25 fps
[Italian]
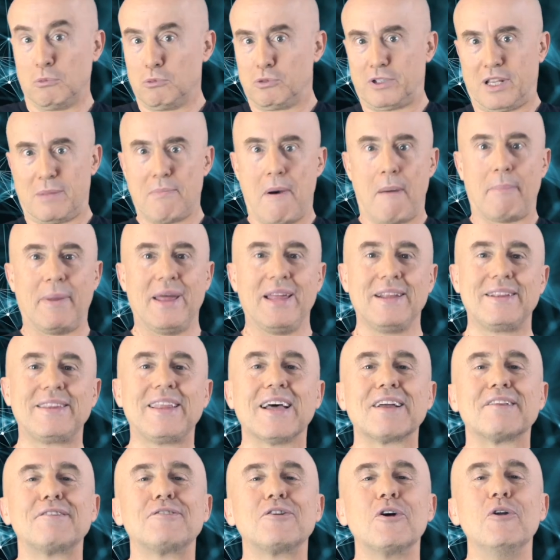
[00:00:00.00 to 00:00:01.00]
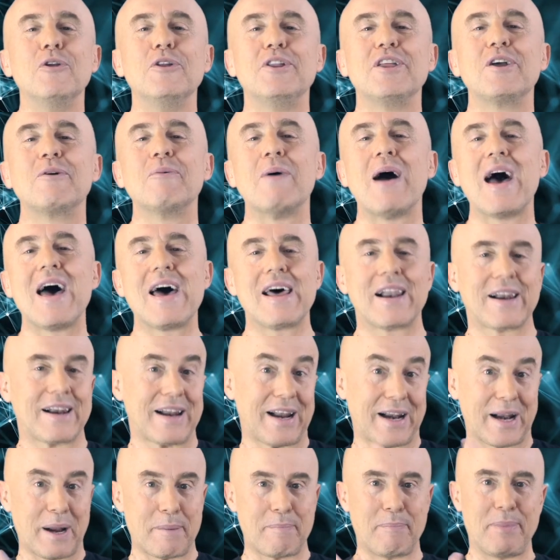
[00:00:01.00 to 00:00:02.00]
ultimamente azioni di
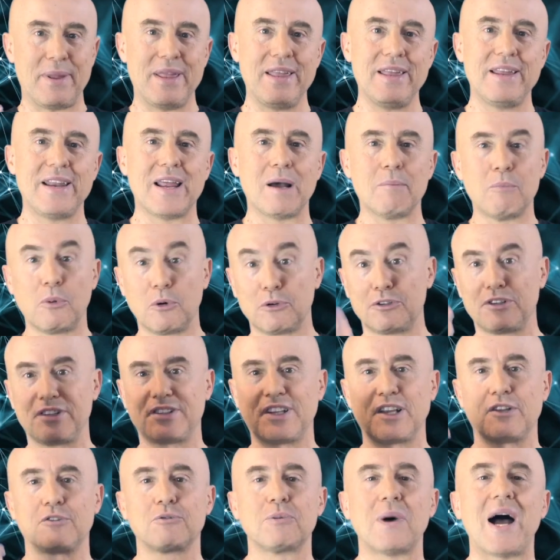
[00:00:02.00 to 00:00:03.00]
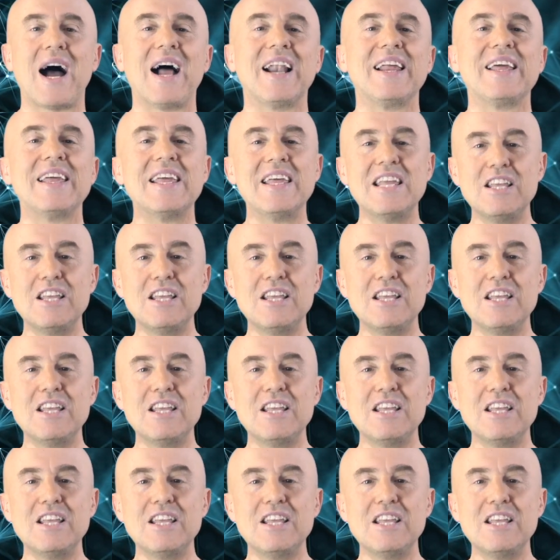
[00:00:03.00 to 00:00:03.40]
guerra, rapine, abusi sessuali,